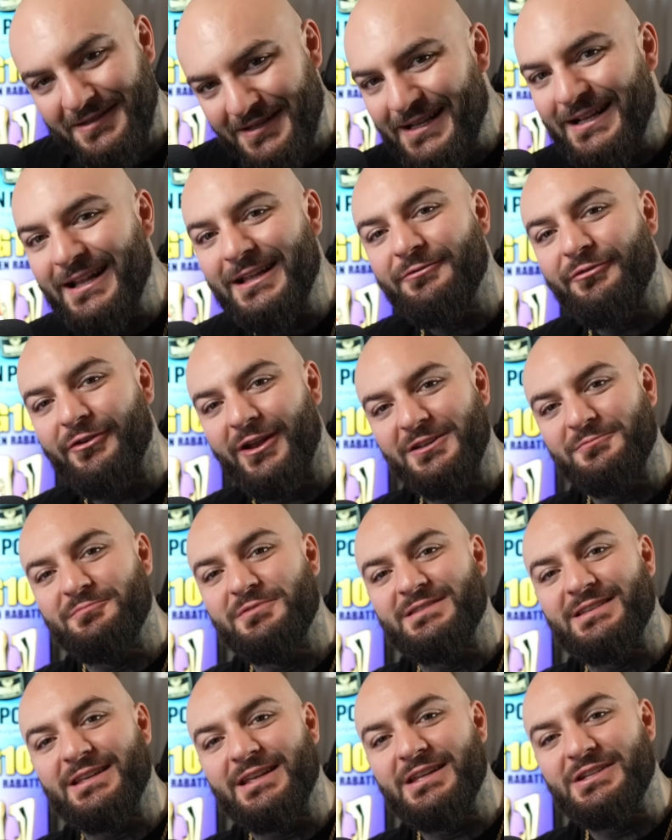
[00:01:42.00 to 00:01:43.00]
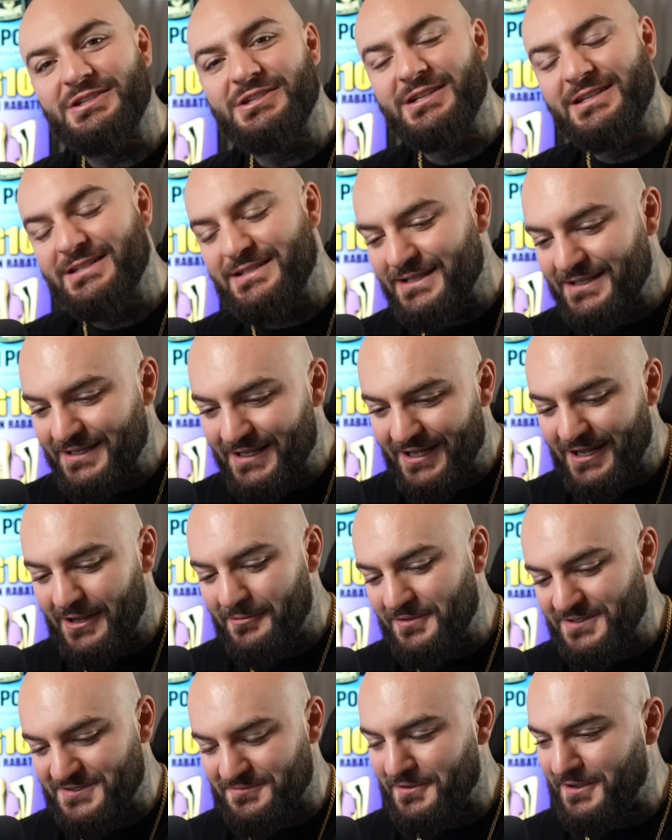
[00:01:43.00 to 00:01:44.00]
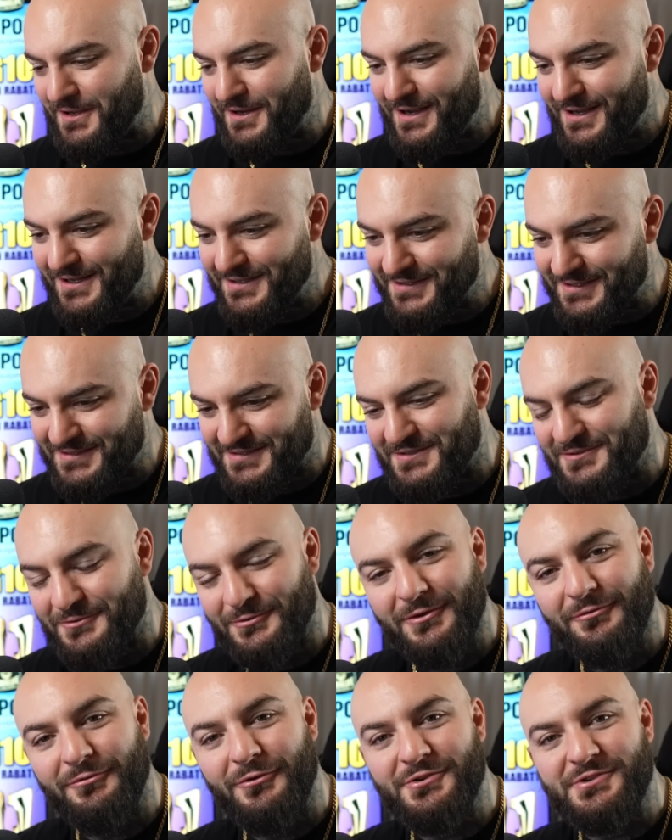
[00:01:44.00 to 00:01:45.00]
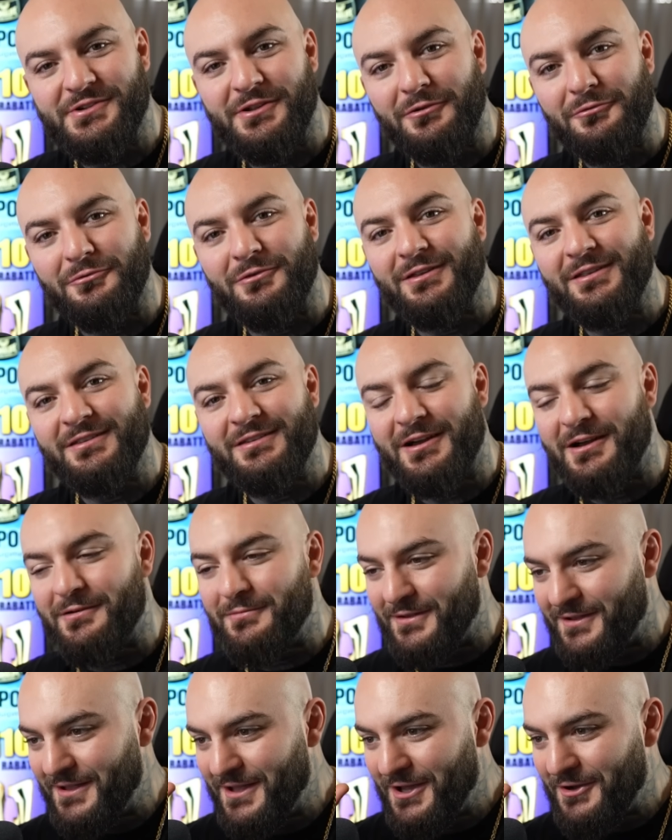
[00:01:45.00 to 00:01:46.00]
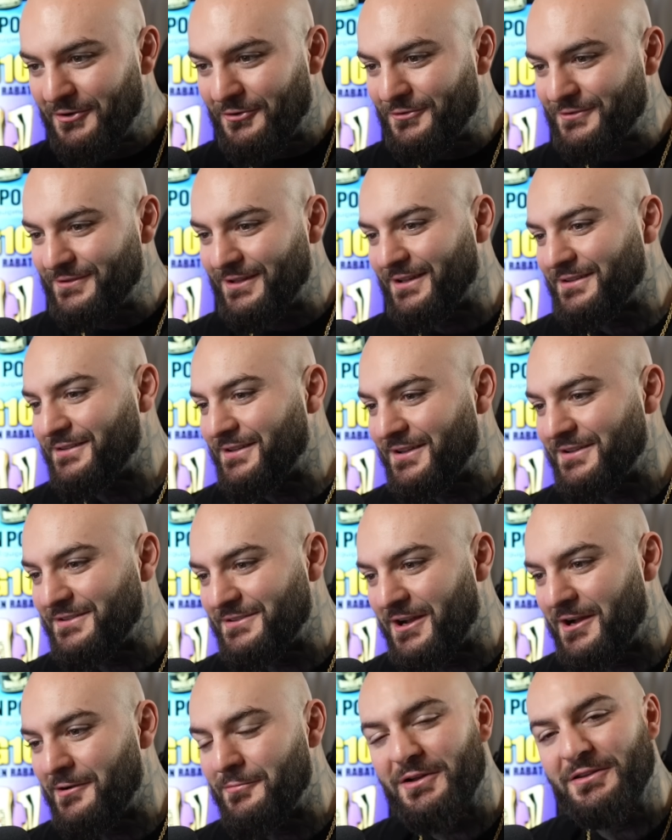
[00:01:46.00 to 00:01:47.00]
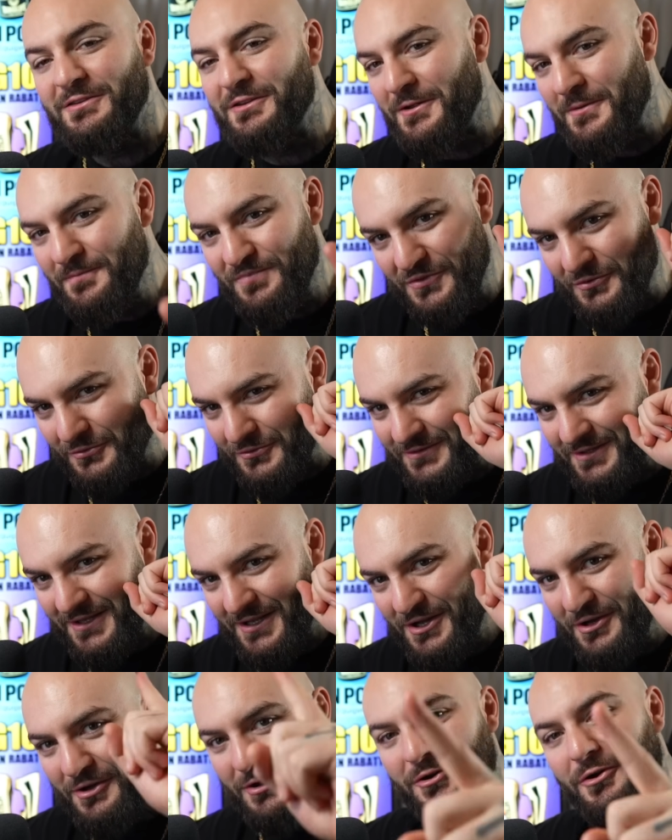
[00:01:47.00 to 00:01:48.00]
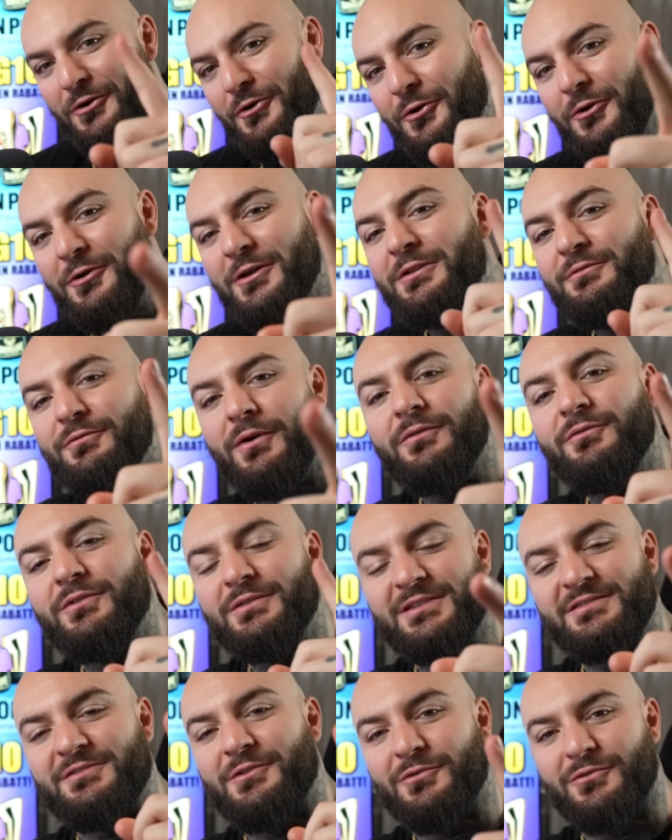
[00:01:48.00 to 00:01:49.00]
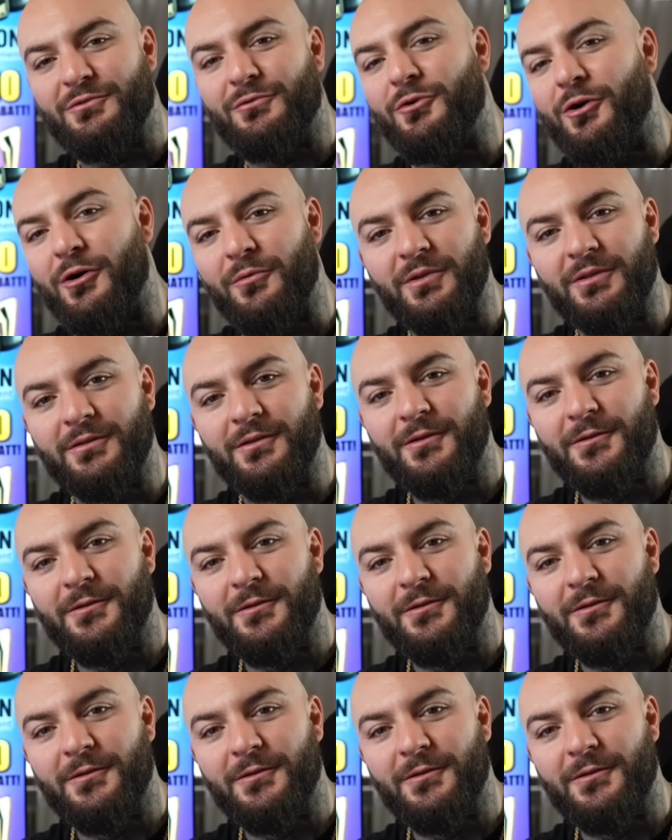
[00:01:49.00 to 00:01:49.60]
Klingt vielleicht ein bisschen kitschig, aber ist mir egal. Das ist so eine Vorstellung, die ich habe und an der ich arbeite. Und Irgendwann wird es auch so kommen.